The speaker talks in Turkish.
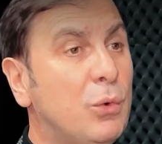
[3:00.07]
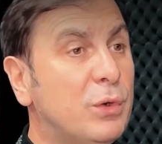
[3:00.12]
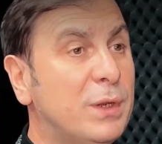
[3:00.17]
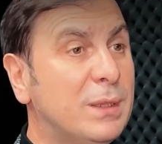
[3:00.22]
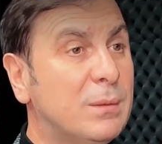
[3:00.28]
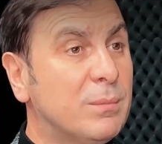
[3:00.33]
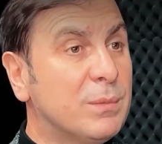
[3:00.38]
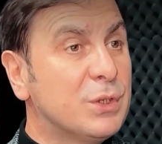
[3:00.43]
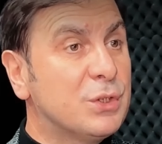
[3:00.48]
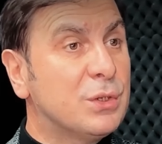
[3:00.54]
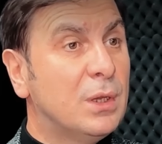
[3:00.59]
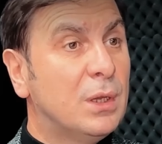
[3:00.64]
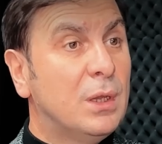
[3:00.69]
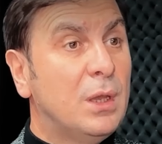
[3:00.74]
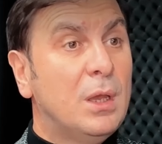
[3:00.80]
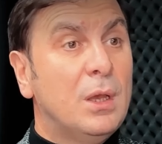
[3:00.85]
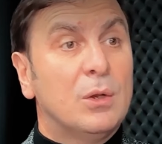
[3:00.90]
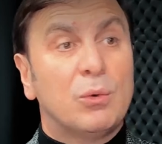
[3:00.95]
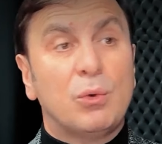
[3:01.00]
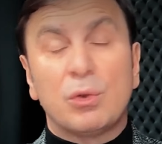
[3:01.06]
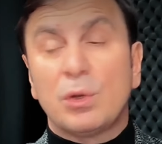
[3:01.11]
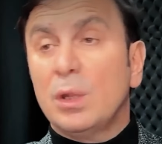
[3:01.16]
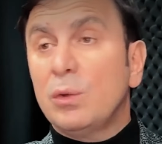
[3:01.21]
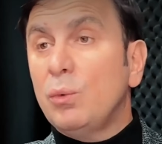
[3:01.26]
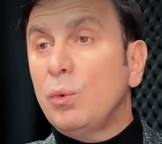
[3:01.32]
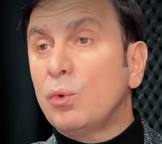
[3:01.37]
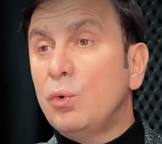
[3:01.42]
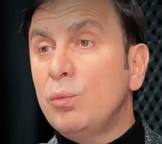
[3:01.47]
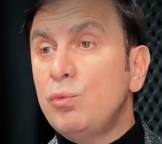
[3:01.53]
ve öğretmiş.
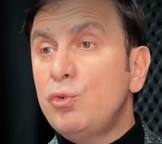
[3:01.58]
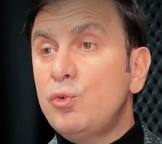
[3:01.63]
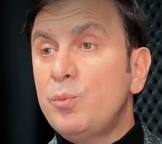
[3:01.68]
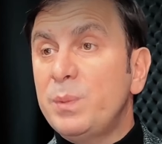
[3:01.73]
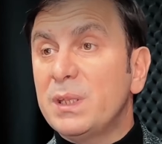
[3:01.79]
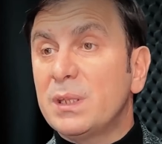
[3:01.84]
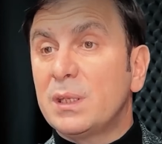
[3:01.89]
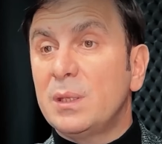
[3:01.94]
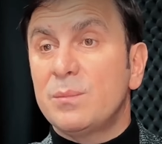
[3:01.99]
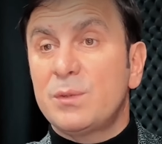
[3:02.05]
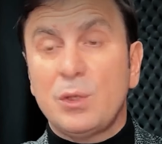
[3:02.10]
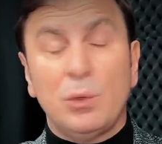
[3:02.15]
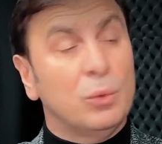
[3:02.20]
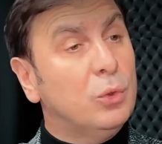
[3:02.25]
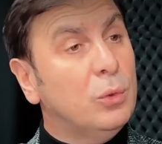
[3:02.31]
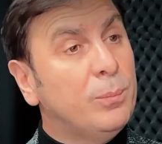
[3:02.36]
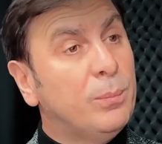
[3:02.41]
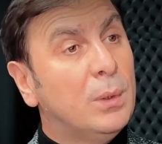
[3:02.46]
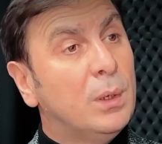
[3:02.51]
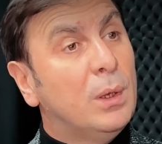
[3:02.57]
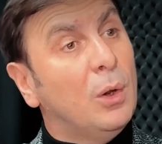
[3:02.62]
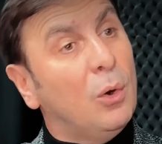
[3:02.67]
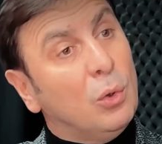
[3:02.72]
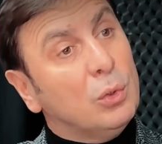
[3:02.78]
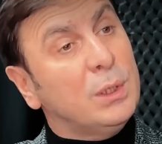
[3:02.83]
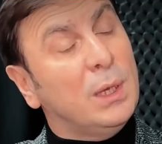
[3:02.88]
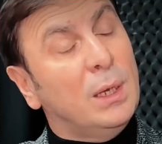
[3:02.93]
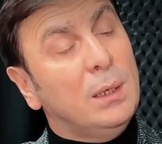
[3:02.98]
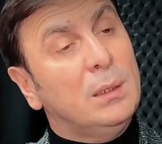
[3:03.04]
Kur'an okumuş bir kimse olup
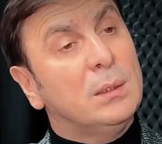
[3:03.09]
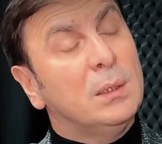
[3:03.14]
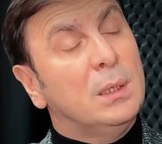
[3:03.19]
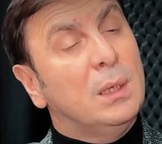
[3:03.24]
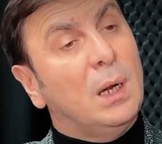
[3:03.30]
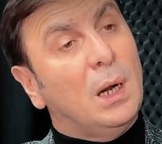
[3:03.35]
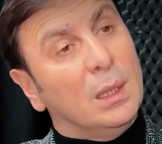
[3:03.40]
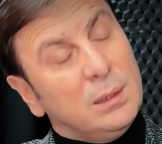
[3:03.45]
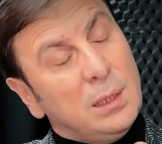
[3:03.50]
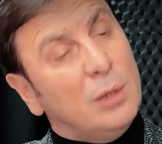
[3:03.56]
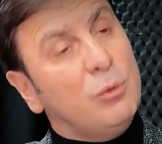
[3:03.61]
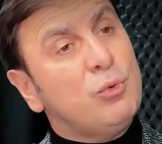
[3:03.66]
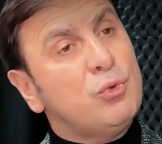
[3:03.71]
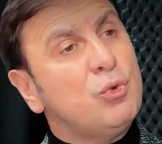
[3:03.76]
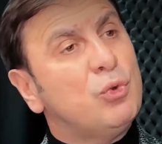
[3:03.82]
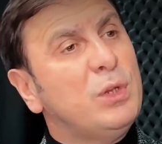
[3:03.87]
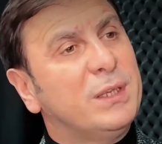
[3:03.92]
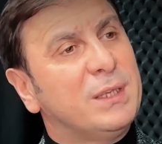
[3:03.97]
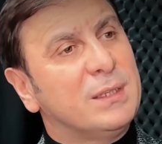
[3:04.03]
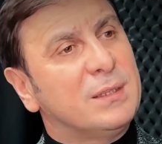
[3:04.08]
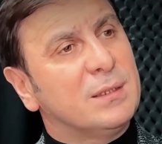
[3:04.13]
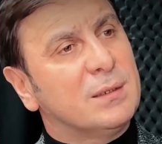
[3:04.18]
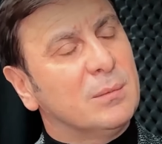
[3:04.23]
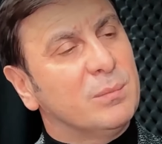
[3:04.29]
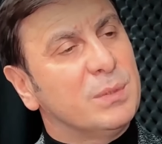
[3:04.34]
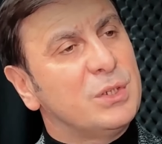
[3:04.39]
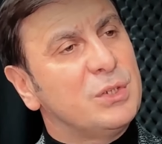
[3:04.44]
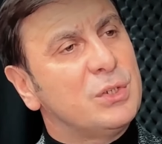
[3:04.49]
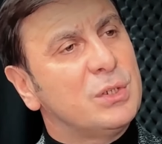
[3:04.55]
o da Allah'ın huzuruna
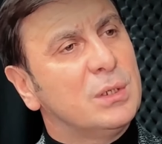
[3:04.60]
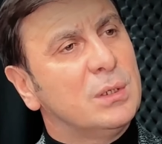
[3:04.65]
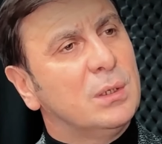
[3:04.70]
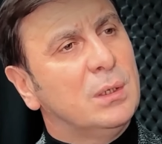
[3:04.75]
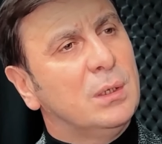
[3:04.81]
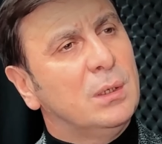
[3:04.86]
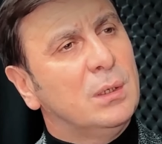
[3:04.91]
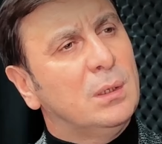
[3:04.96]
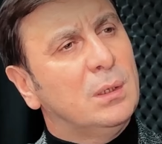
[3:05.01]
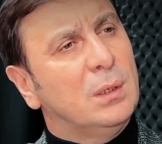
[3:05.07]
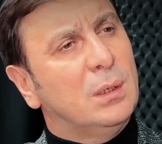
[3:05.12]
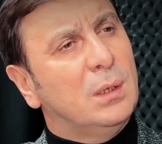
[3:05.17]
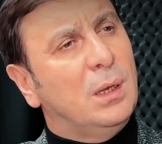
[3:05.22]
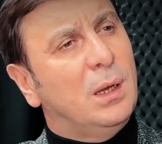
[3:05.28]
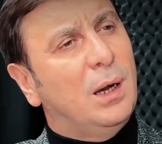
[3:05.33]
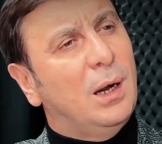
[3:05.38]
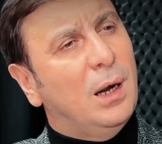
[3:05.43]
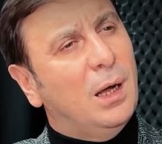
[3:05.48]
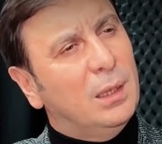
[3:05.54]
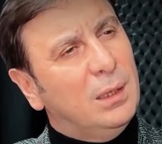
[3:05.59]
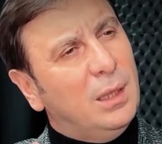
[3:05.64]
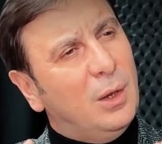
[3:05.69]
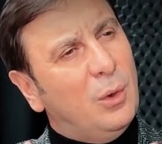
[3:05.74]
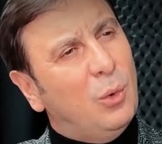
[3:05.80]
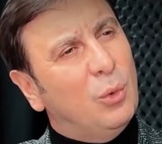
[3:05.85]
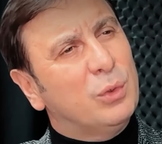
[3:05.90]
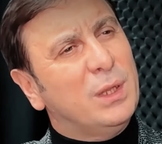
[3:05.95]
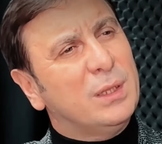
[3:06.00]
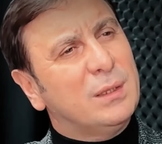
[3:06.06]
getirilmiş. Allah
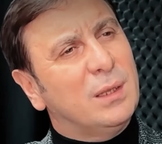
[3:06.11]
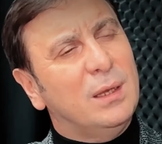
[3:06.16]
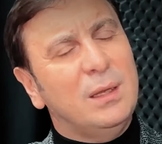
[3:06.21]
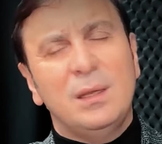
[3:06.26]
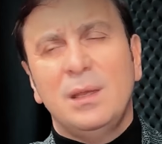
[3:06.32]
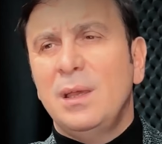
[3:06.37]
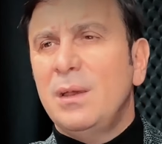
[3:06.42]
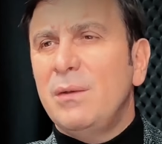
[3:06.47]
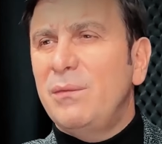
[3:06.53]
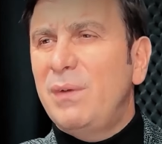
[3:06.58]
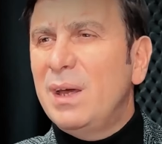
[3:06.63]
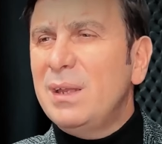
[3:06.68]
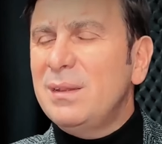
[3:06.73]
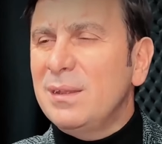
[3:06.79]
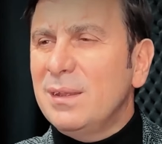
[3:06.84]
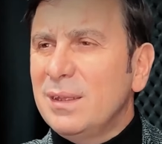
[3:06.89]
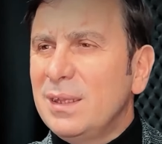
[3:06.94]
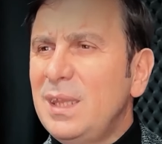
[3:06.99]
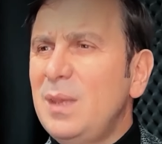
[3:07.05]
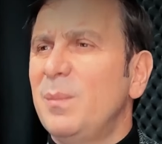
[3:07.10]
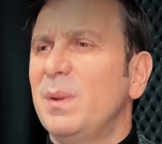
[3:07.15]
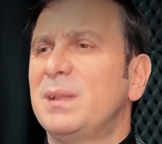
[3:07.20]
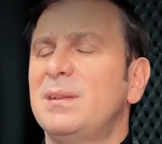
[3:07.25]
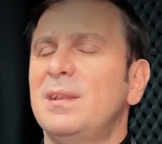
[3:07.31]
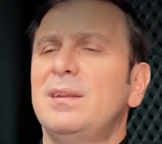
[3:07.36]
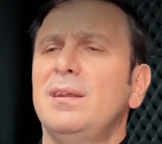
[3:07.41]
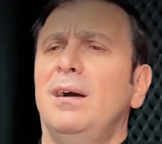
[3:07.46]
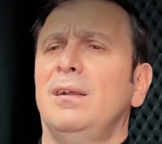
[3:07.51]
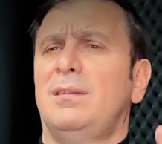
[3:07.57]
ona da verdiği
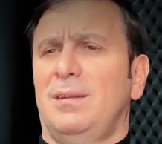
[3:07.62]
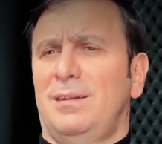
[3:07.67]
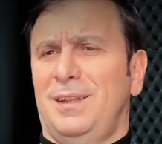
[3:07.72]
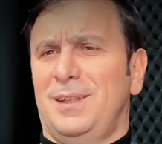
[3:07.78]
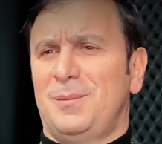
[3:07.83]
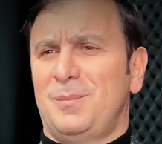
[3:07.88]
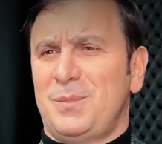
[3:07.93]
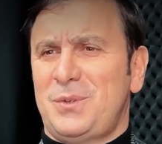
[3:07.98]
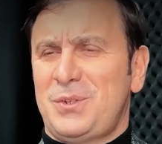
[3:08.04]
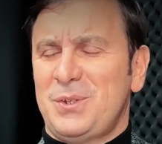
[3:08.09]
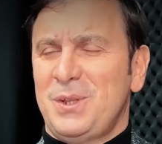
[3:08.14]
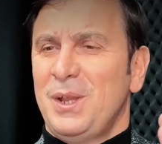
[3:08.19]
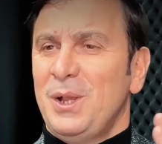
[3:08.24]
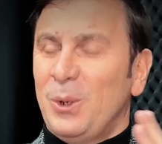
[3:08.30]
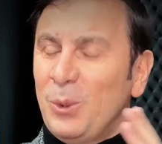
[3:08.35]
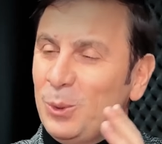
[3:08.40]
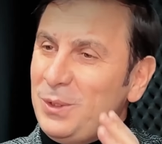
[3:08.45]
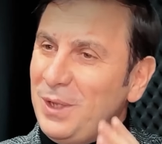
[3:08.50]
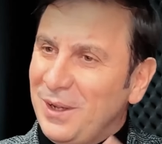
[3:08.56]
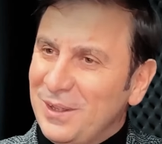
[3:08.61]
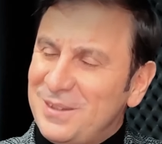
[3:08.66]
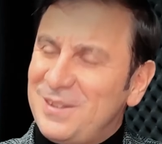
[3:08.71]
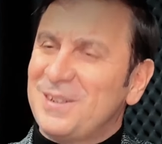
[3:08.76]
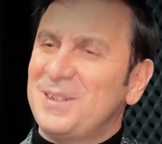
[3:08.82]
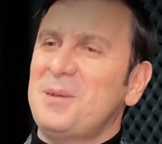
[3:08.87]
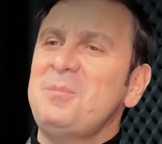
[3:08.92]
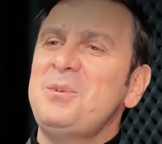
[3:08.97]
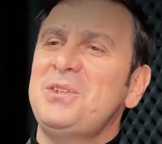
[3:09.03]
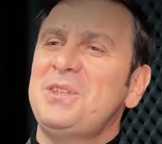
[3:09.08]
nimetleri hatırlatmış. O da
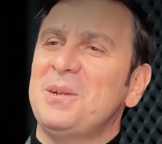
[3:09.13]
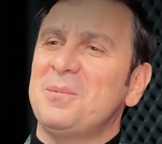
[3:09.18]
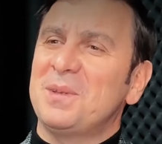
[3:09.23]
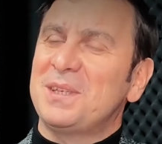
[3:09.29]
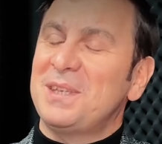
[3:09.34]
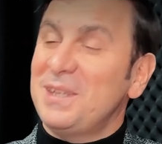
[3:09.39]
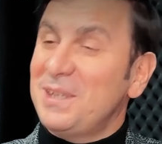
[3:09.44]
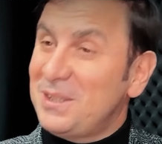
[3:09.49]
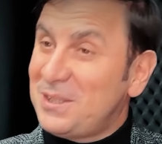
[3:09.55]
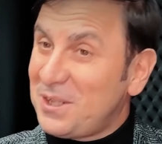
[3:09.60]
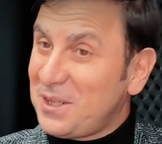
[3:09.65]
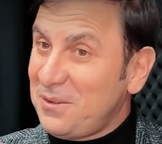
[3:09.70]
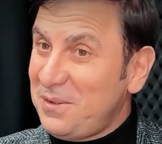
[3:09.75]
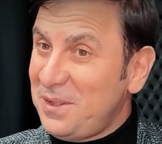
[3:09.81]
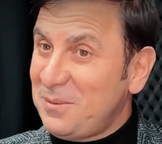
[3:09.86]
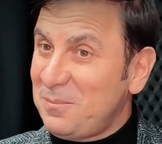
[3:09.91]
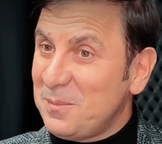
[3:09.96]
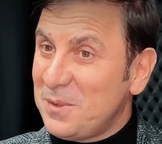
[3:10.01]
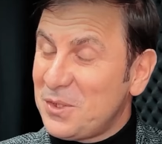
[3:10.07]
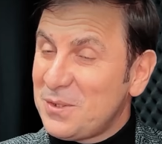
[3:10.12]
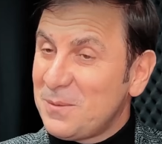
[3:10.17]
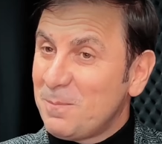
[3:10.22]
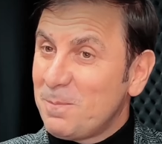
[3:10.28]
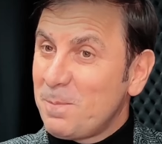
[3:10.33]
hatırlamış tabii ki, itiraf etmiş.